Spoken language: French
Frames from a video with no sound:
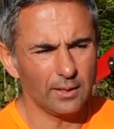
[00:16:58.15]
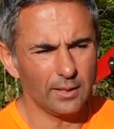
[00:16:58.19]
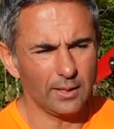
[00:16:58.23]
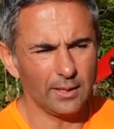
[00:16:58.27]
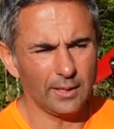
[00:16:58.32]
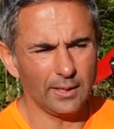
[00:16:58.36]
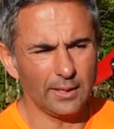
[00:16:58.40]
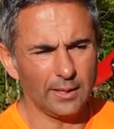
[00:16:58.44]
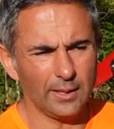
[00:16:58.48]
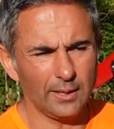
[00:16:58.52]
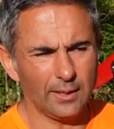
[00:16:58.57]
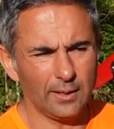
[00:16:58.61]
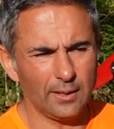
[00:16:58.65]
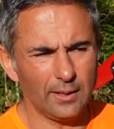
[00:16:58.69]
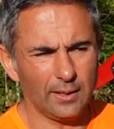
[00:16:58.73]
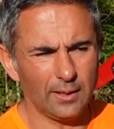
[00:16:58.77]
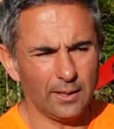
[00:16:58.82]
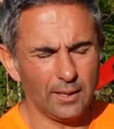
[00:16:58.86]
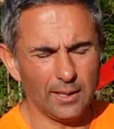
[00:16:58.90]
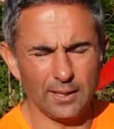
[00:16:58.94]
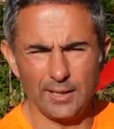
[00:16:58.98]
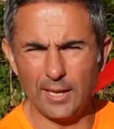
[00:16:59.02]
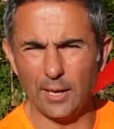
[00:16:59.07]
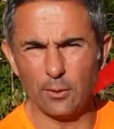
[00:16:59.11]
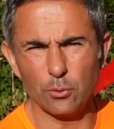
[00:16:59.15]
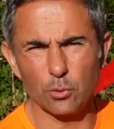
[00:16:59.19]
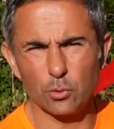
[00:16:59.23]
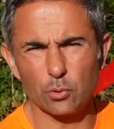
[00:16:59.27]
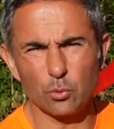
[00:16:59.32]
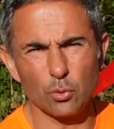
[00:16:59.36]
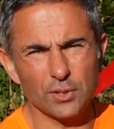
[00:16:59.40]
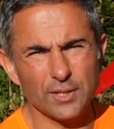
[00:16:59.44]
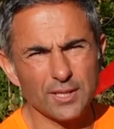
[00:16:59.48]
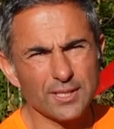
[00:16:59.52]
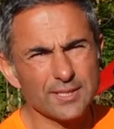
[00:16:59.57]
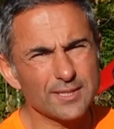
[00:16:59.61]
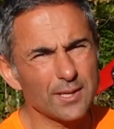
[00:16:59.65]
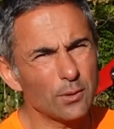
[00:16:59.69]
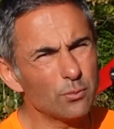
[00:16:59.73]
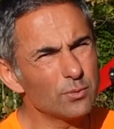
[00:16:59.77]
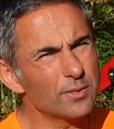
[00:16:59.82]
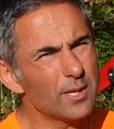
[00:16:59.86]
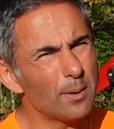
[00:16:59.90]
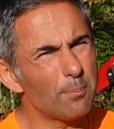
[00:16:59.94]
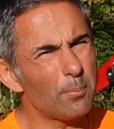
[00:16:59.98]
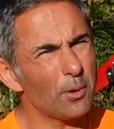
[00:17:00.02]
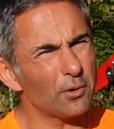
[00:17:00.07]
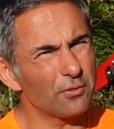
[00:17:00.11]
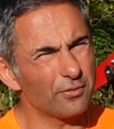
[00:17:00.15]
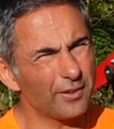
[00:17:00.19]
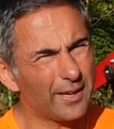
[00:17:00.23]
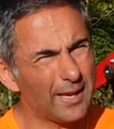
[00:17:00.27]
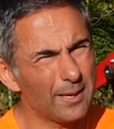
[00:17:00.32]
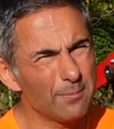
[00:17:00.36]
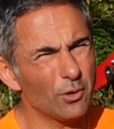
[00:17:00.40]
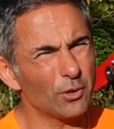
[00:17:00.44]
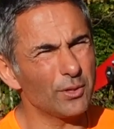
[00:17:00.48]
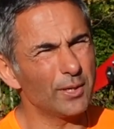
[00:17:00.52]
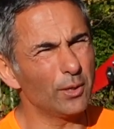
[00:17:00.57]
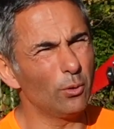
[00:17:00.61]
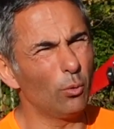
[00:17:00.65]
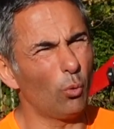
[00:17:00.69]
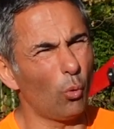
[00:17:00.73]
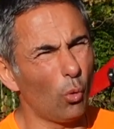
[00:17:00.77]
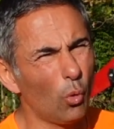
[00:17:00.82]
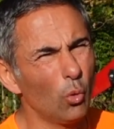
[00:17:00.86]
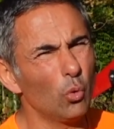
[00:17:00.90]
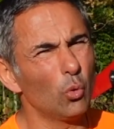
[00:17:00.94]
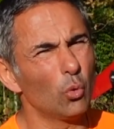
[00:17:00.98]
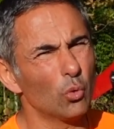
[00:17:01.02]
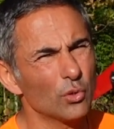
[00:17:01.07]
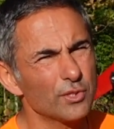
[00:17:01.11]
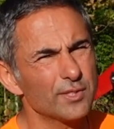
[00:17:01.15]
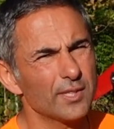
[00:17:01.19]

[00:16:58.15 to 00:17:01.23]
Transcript: et d'un autre côté, ça nous apporte vraiment des gros gros